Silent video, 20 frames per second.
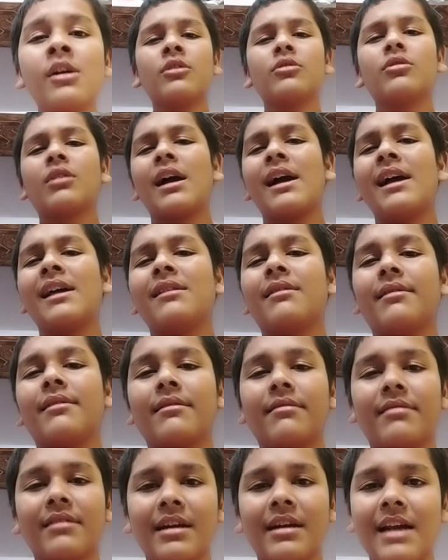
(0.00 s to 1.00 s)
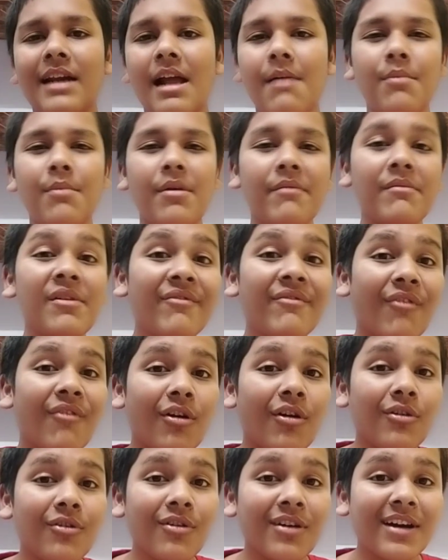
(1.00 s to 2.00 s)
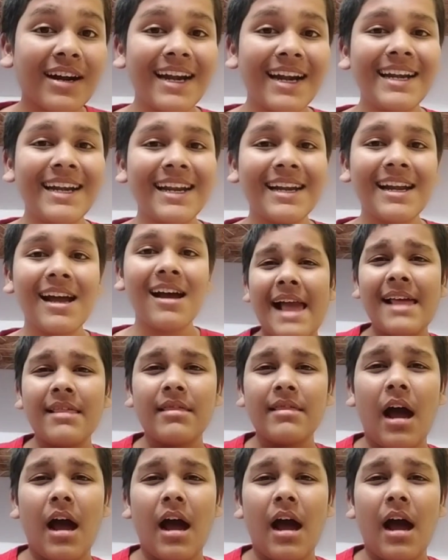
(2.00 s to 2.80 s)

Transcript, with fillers: तो गाइज इंस्टाग्राम तो पे भी फॉलो कर लेना